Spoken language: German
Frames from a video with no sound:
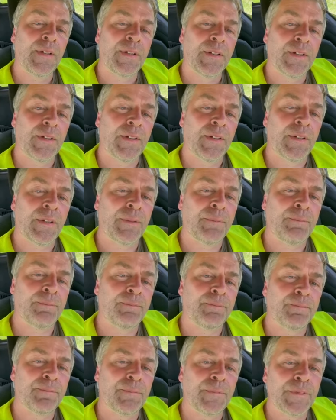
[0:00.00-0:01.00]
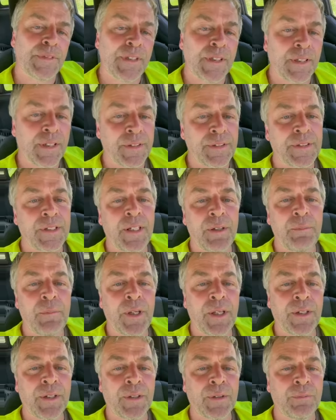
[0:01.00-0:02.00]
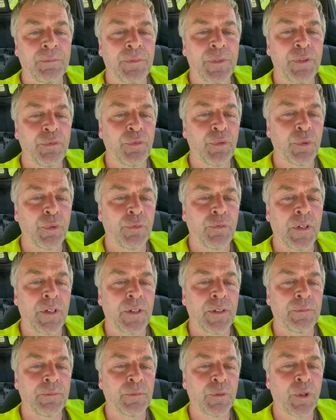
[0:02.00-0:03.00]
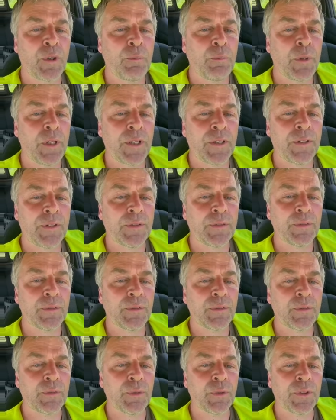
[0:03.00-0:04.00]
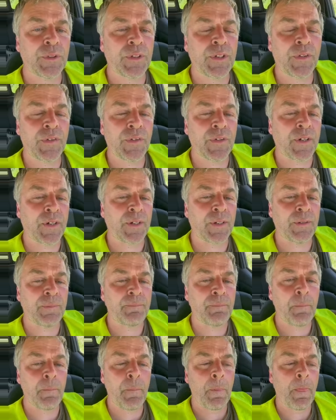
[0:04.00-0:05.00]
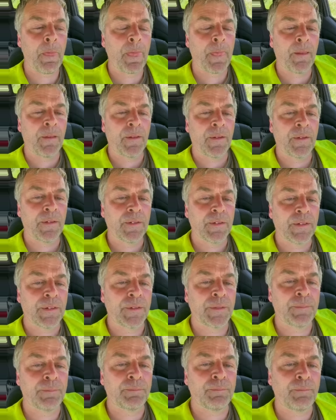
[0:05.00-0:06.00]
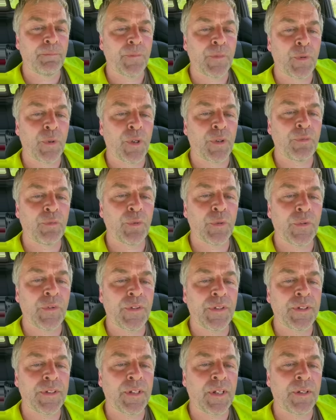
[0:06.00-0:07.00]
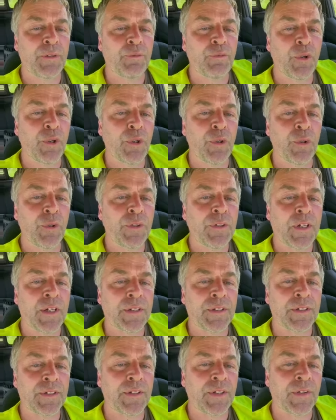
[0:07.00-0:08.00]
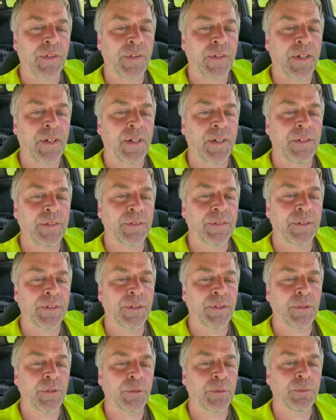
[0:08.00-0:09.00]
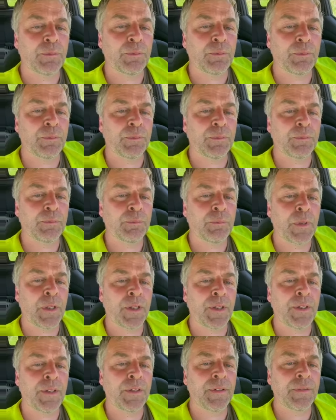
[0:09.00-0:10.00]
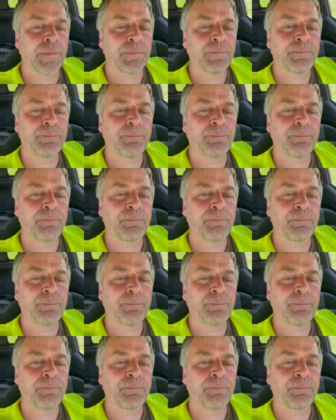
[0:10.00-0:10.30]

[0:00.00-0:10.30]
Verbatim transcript: ähm, circa 10 Meter die Flutwelle, komplett durch das Tal. Ähm, dort, wo es sich dann verjüngt hat, das Tal Richtung Marienthal,